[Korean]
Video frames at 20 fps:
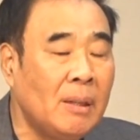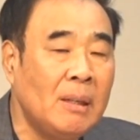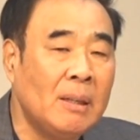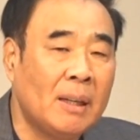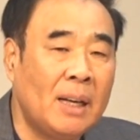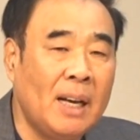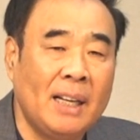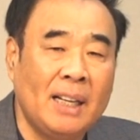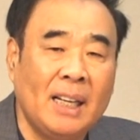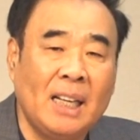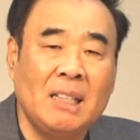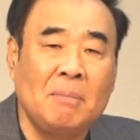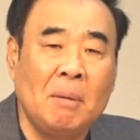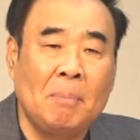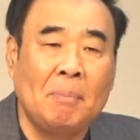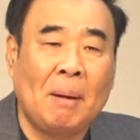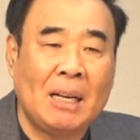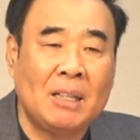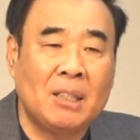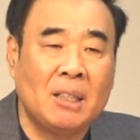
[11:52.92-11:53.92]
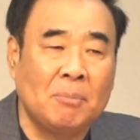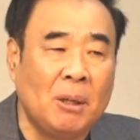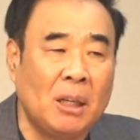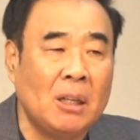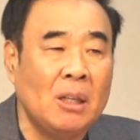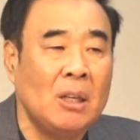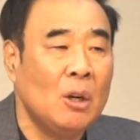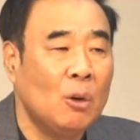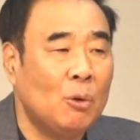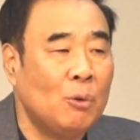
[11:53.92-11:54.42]
그러니까 하나님의
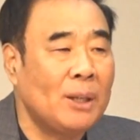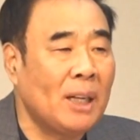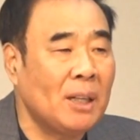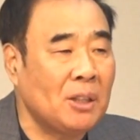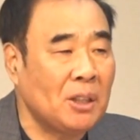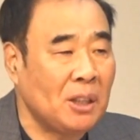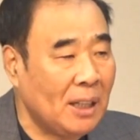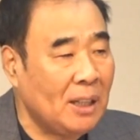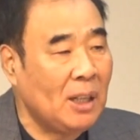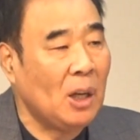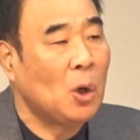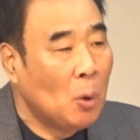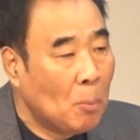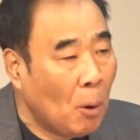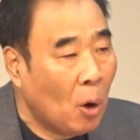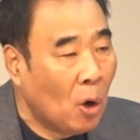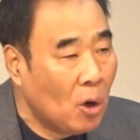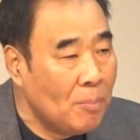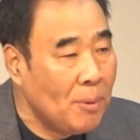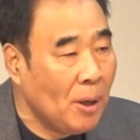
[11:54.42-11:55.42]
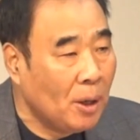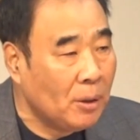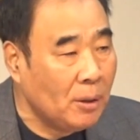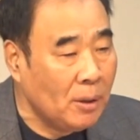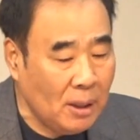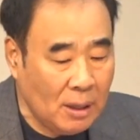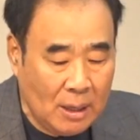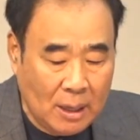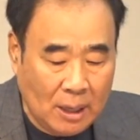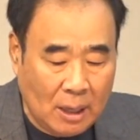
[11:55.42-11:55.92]
말씀을 우리가 제대로
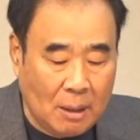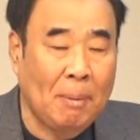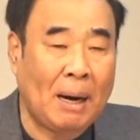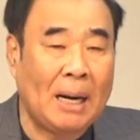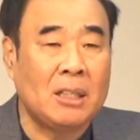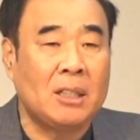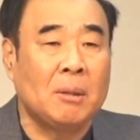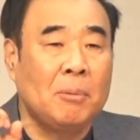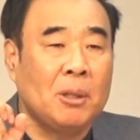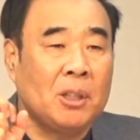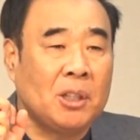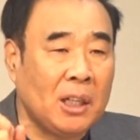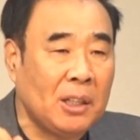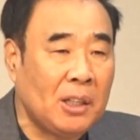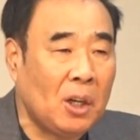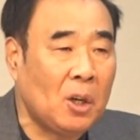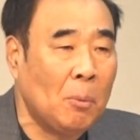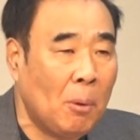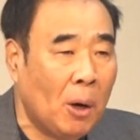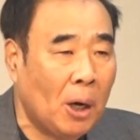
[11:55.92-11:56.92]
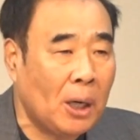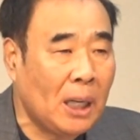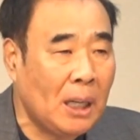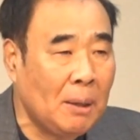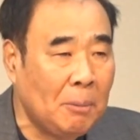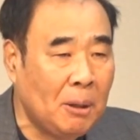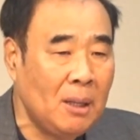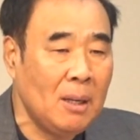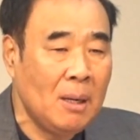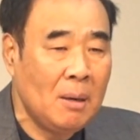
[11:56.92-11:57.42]
먹으면 이 말씀을 제대로 먹게
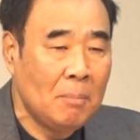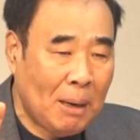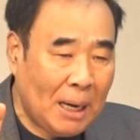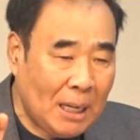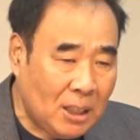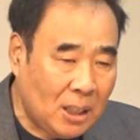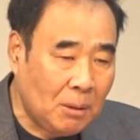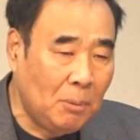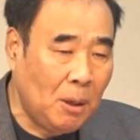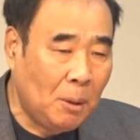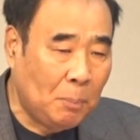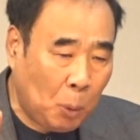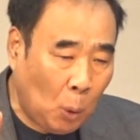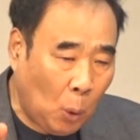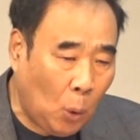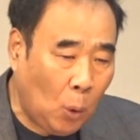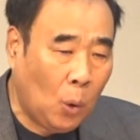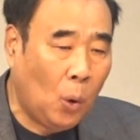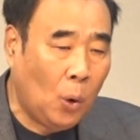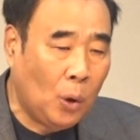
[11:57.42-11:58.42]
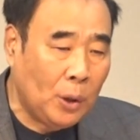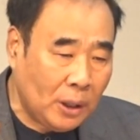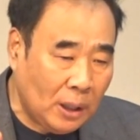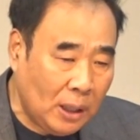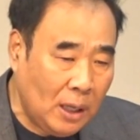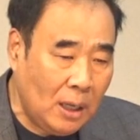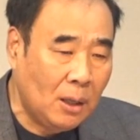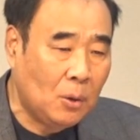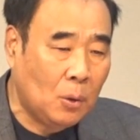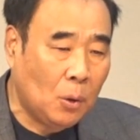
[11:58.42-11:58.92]
되면 말씀을 보고
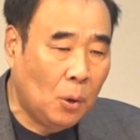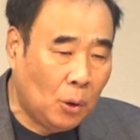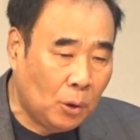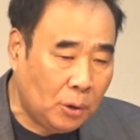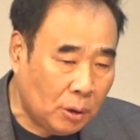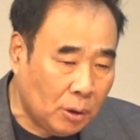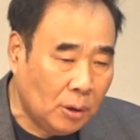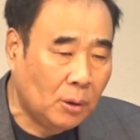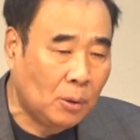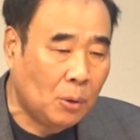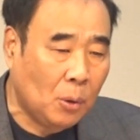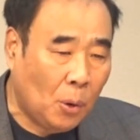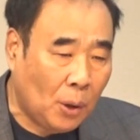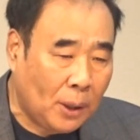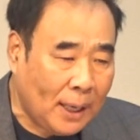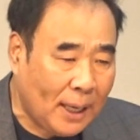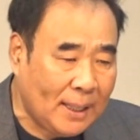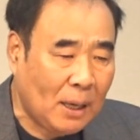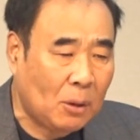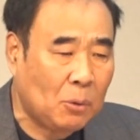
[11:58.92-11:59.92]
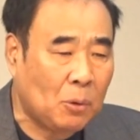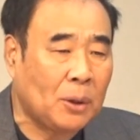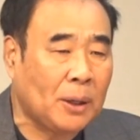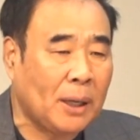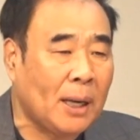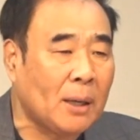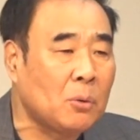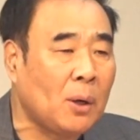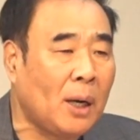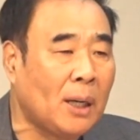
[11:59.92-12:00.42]
읽고 듣고 깨닫고
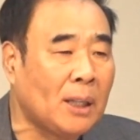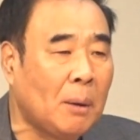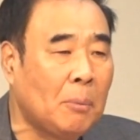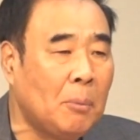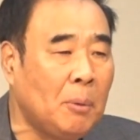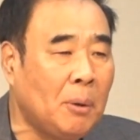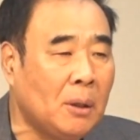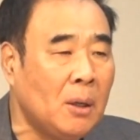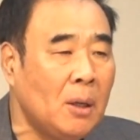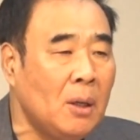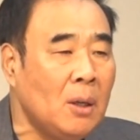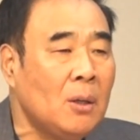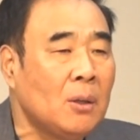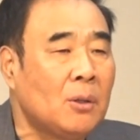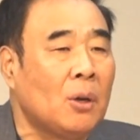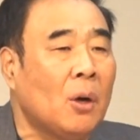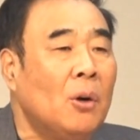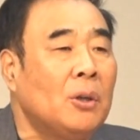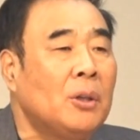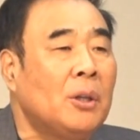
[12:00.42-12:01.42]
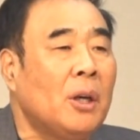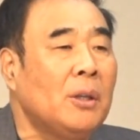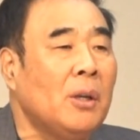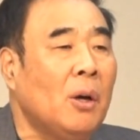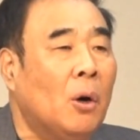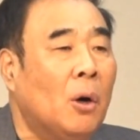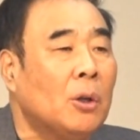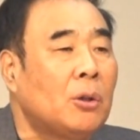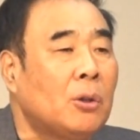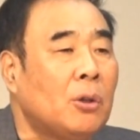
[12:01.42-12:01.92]
계속하다 보면 성경이
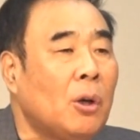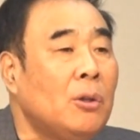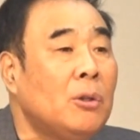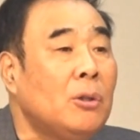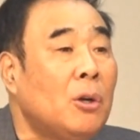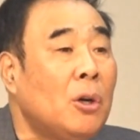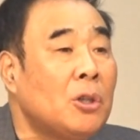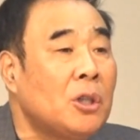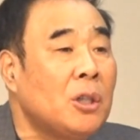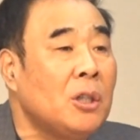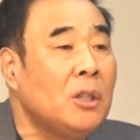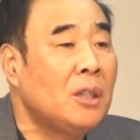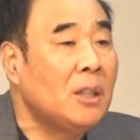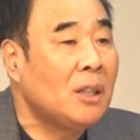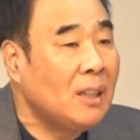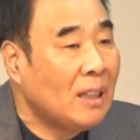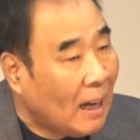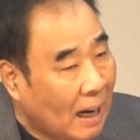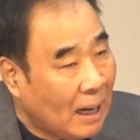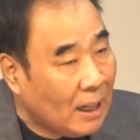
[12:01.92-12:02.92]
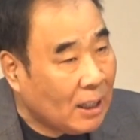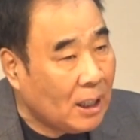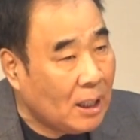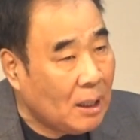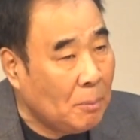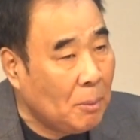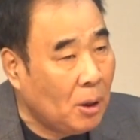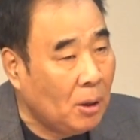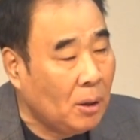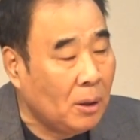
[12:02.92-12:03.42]
어떤 것인지를 알게 되며